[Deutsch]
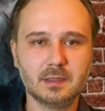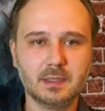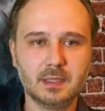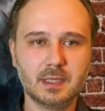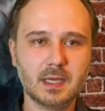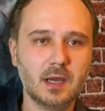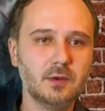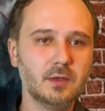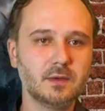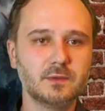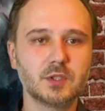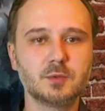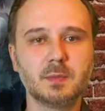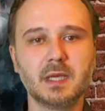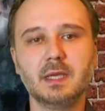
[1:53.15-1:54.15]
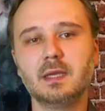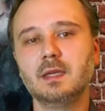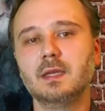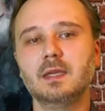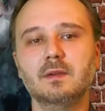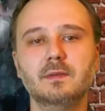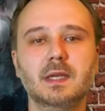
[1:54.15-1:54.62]
ich kann euch
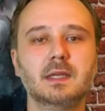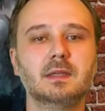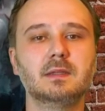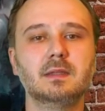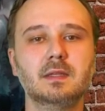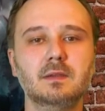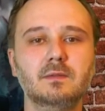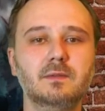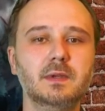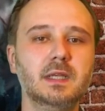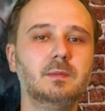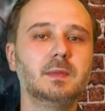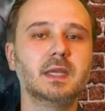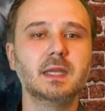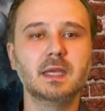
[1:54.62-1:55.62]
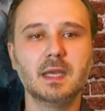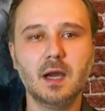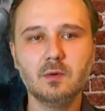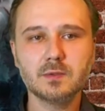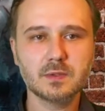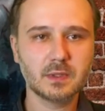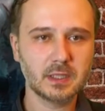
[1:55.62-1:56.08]
versprechen, ihr werdet den Film
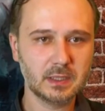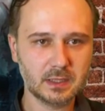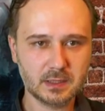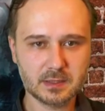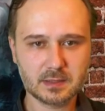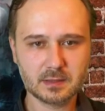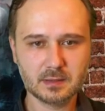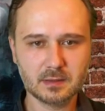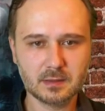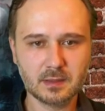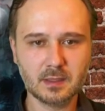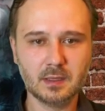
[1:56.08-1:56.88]
genauso genießen,